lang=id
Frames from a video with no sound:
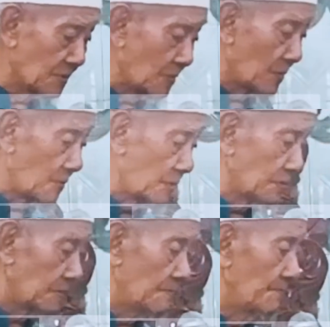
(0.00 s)

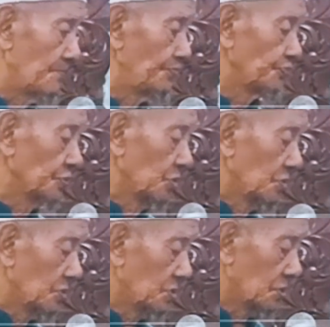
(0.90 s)
ngomong
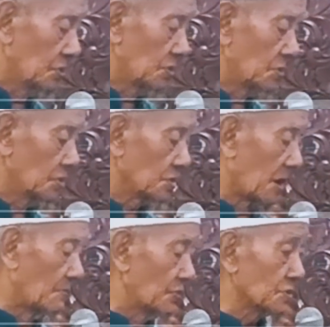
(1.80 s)
hmm,
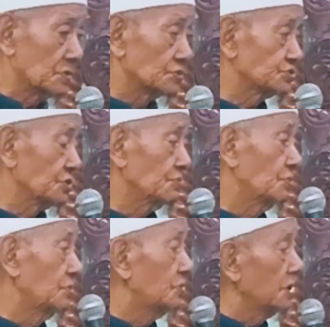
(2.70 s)
gak mergo
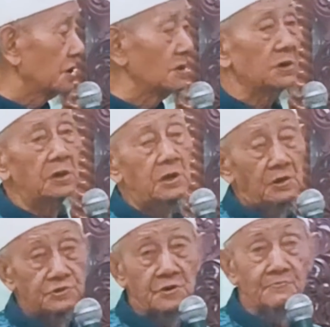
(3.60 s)
sewune
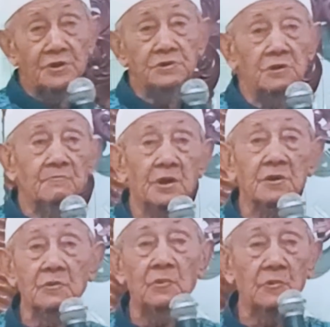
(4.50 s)
sing penting
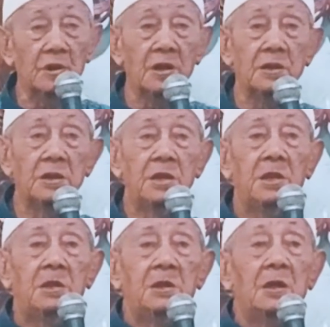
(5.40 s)
barokah
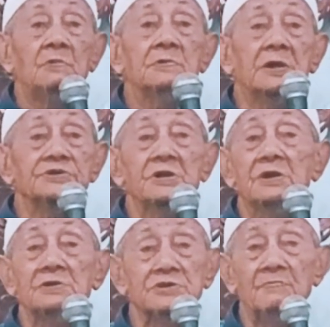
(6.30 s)
aku gak
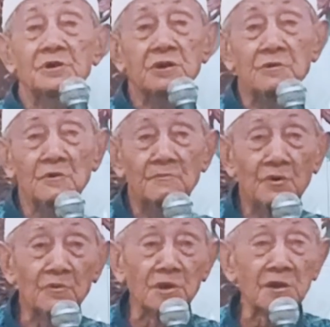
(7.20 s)
seneng sampeyan ndelok
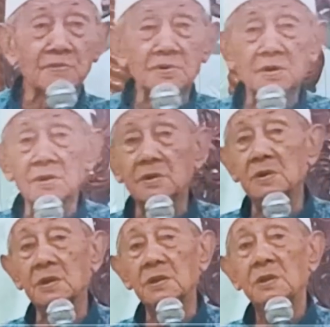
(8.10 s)
omong ngene kok
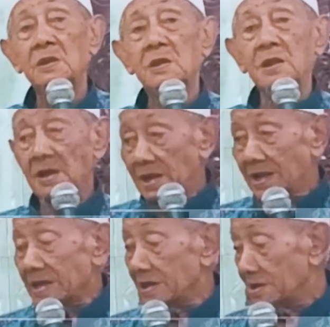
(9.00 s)

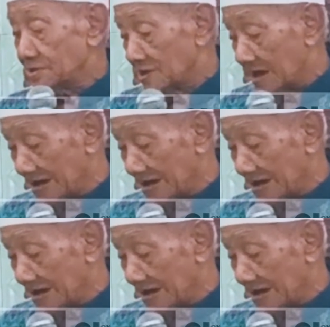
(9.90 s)
nggih sing